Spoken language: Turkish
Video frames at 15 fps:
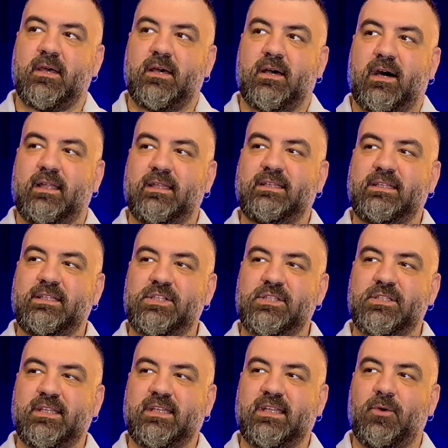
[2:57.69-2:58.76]
halkın
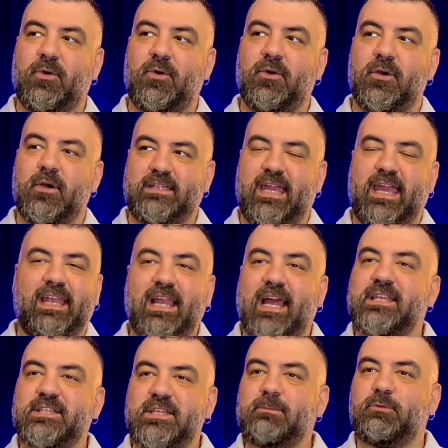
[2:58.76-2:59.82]
içindeki o
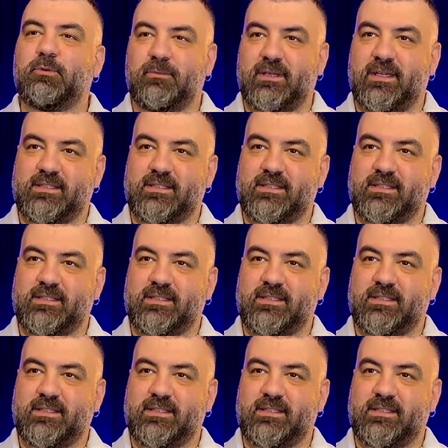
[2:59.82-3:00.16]
eğlenceyi bulmaya